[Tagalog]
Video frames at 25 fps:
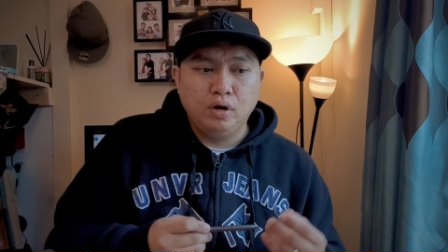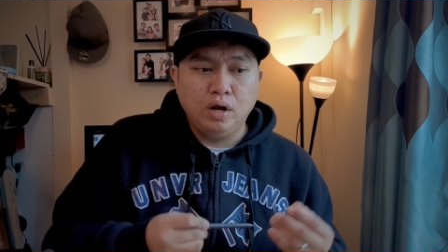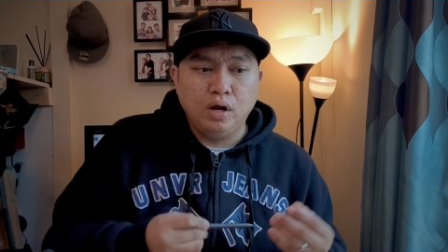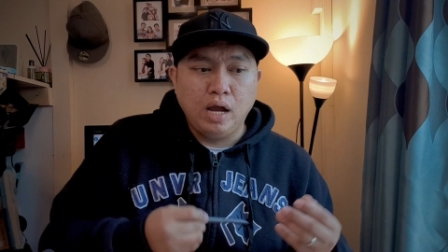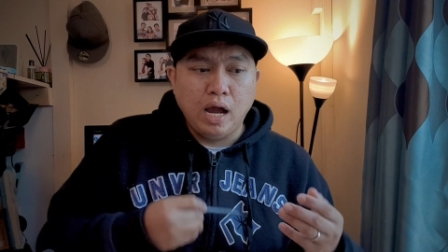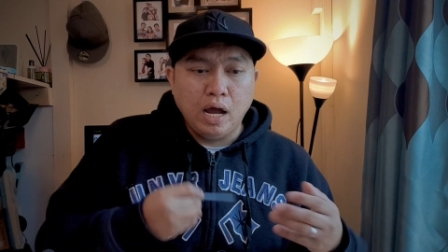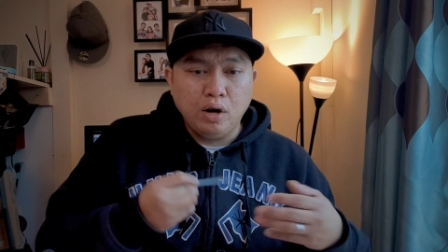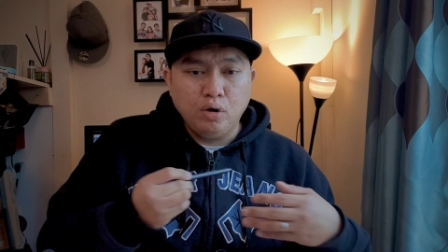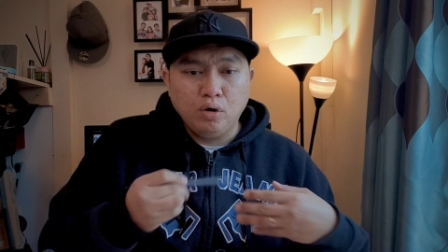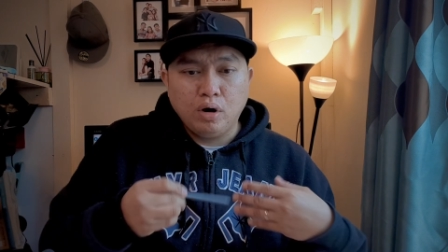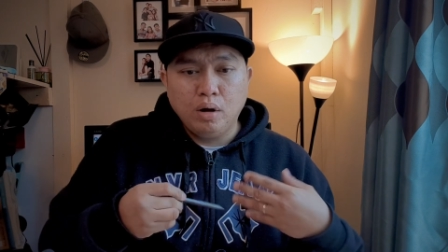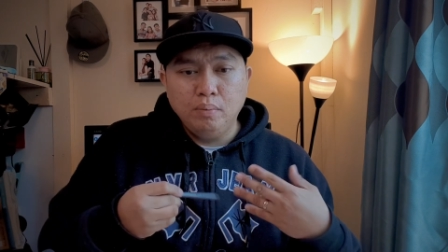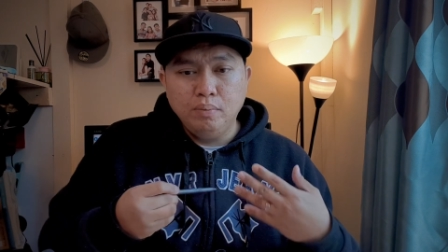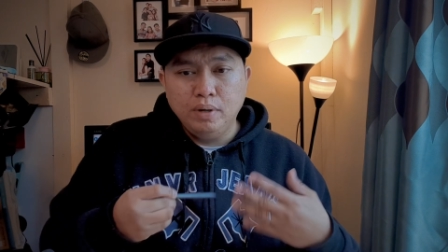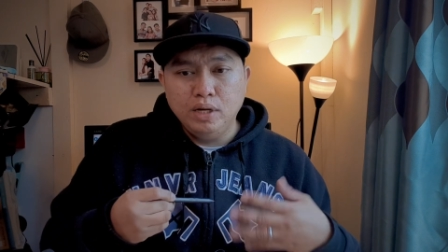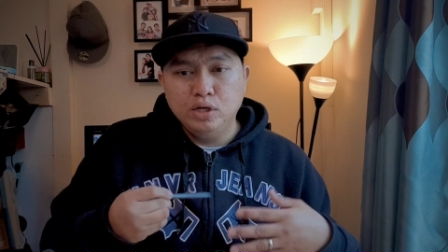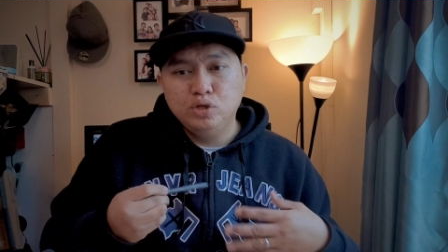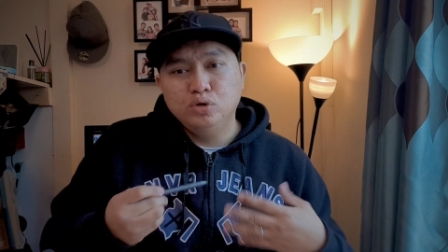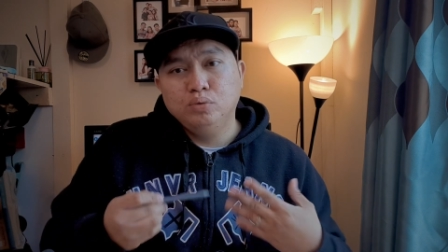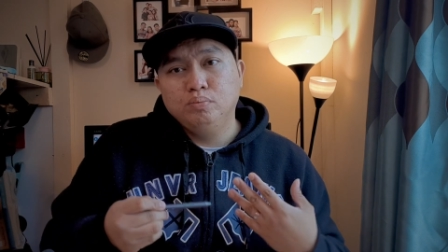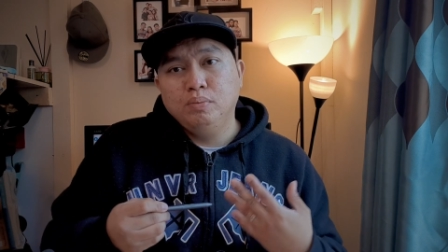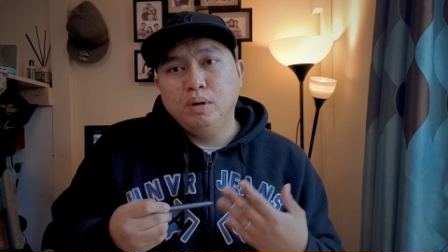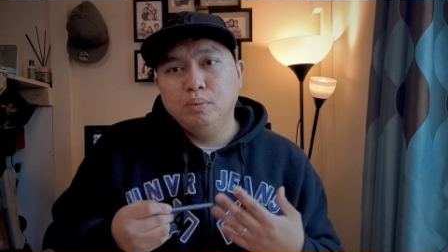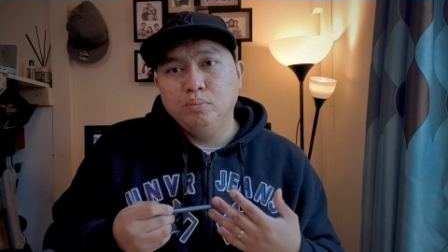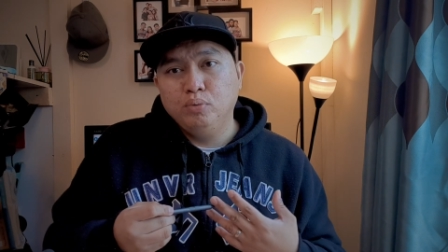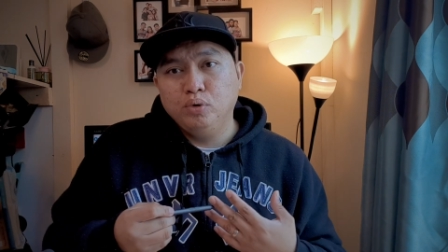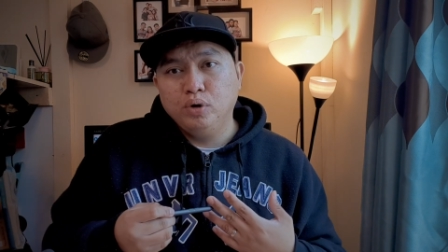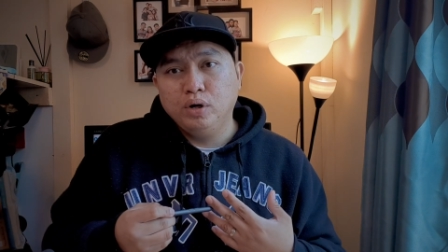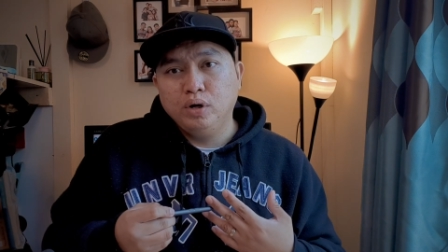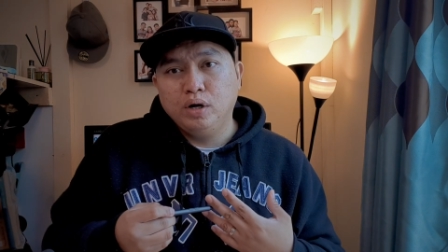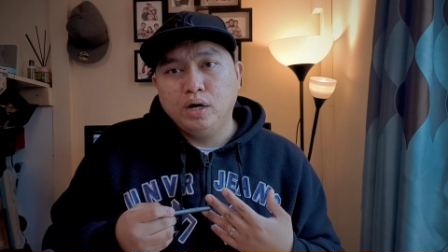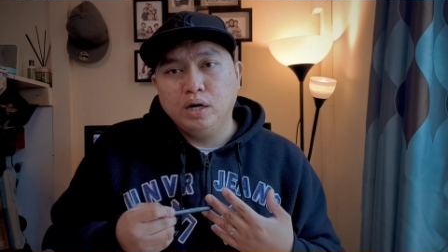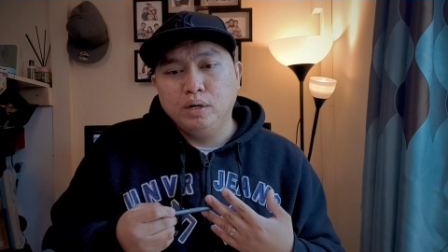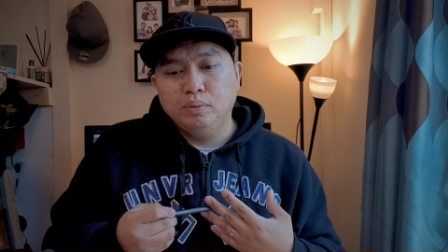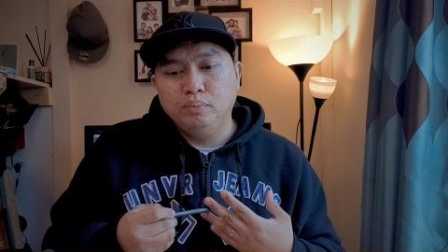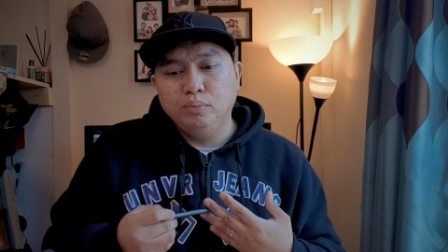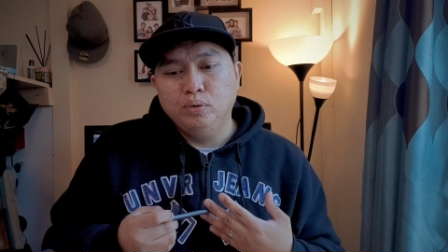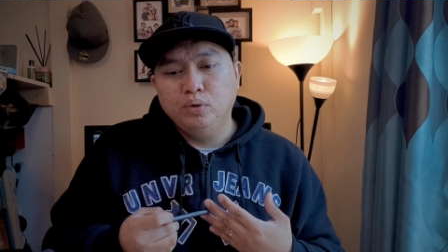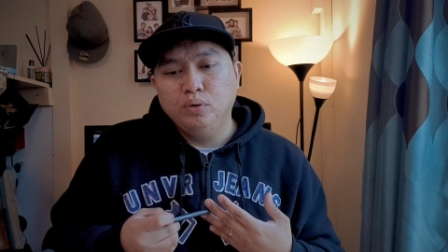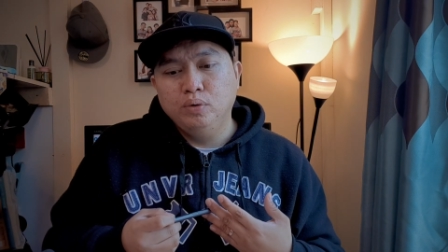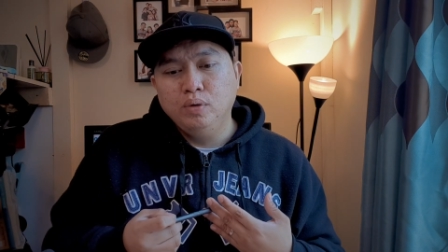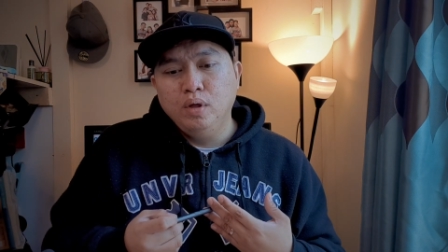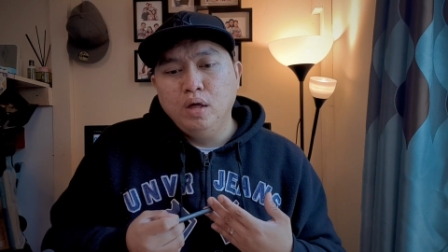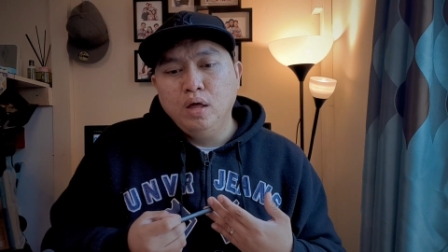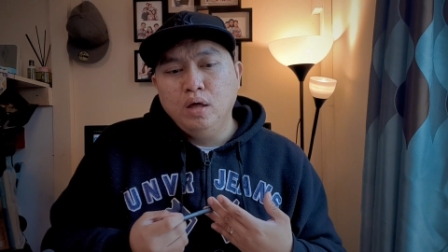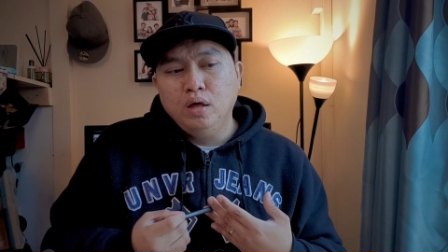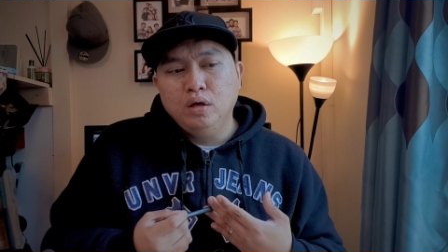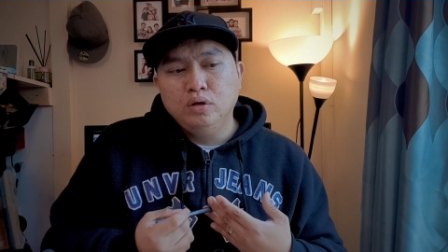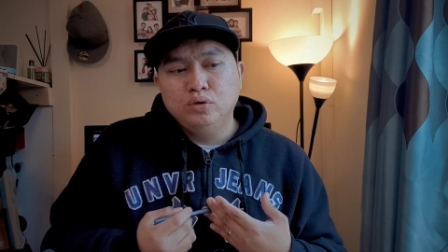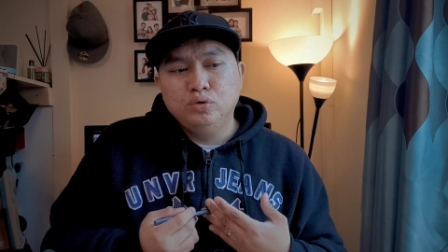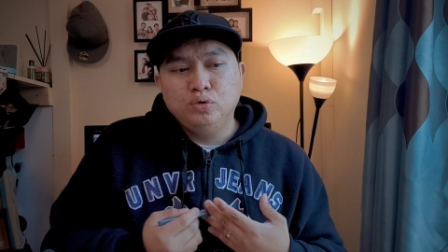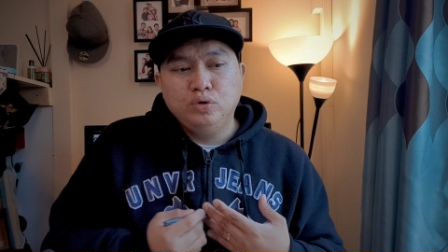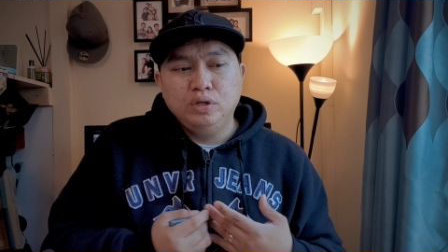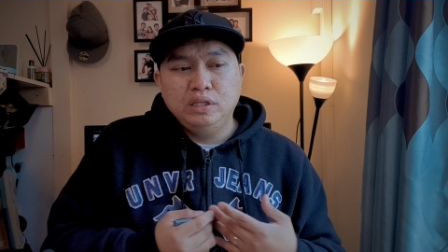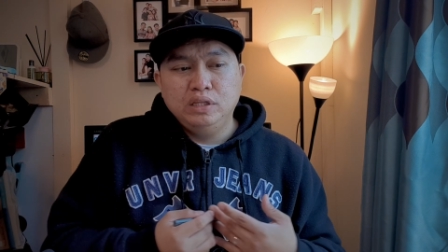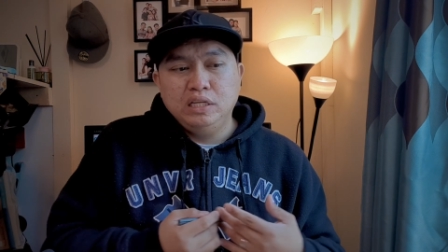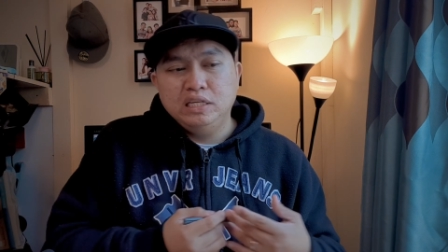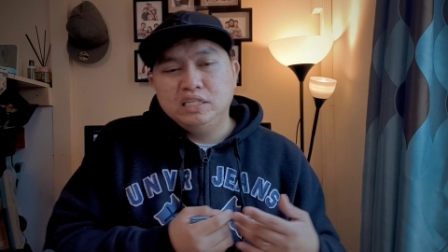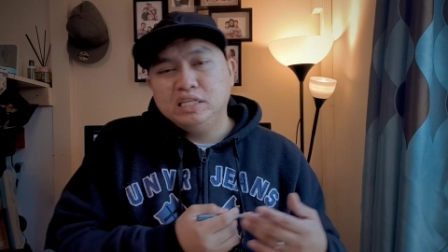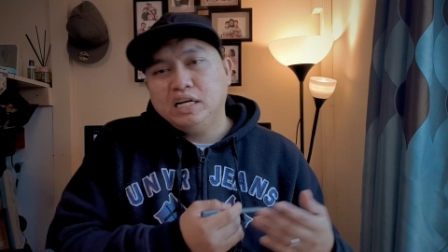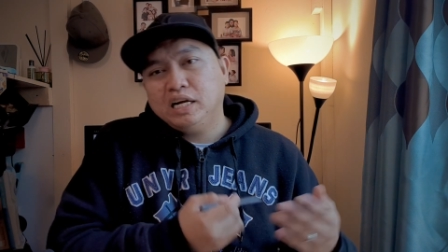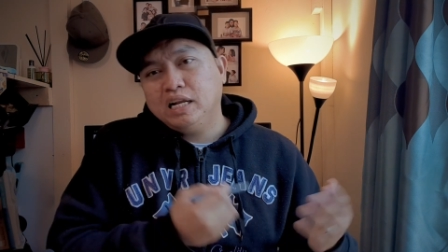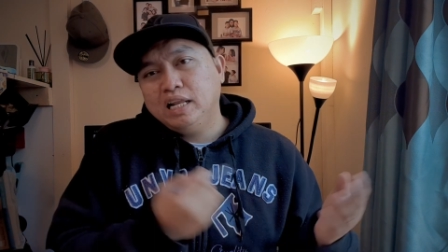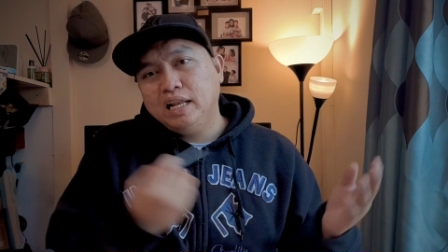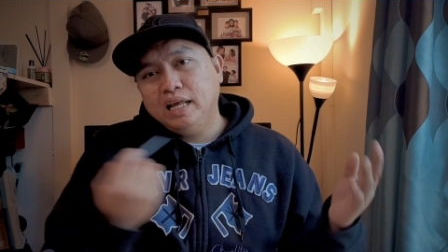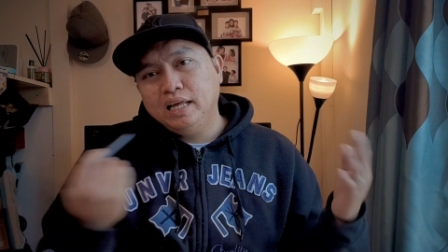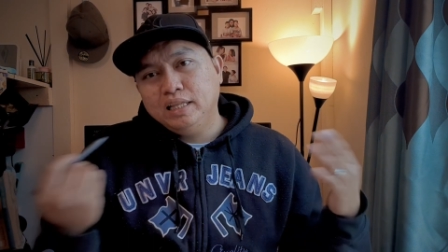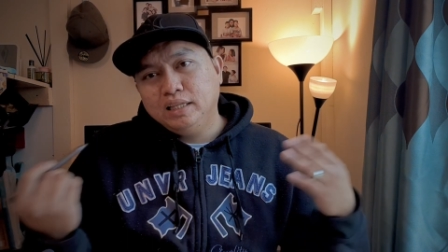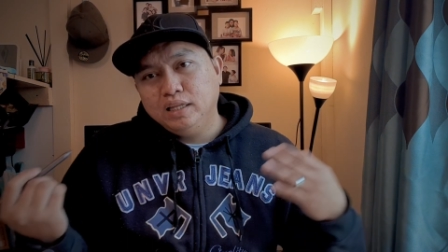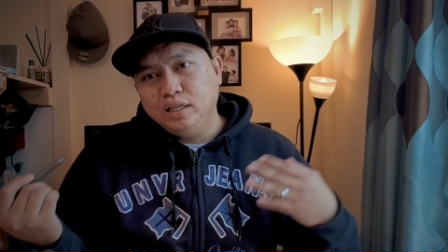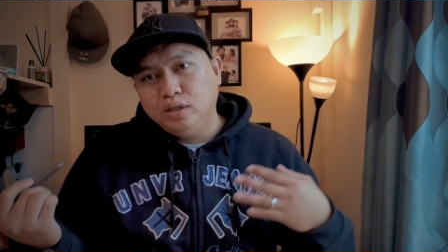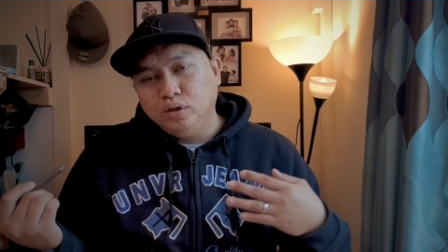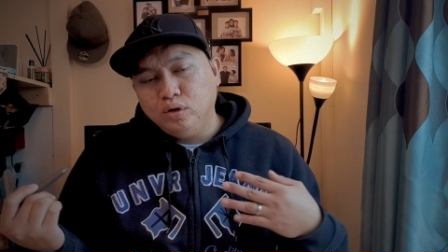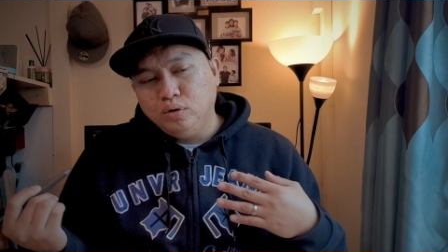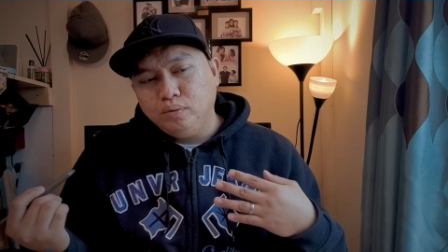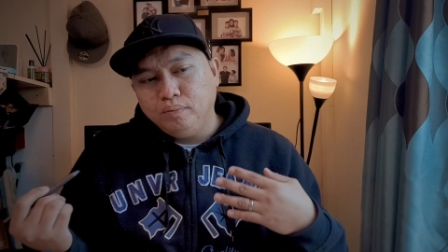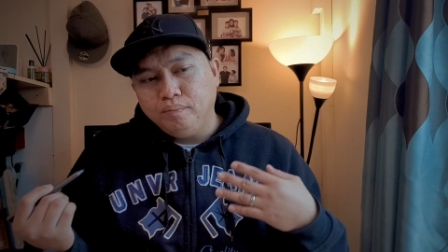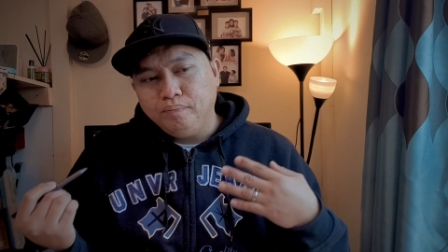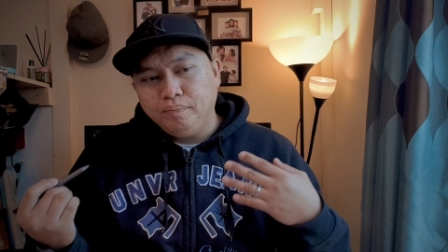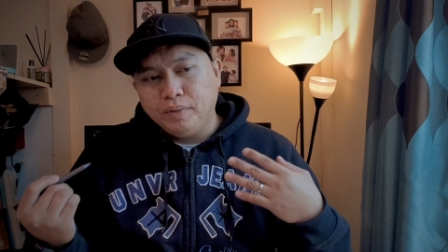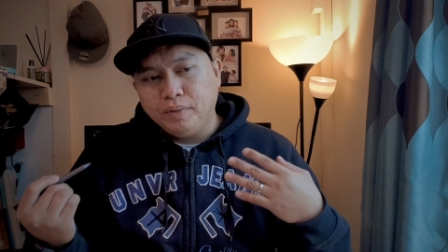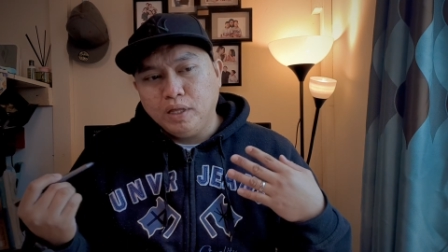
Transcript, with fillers: gaano kabilis yung memory card mo. So, hindi siya related doon.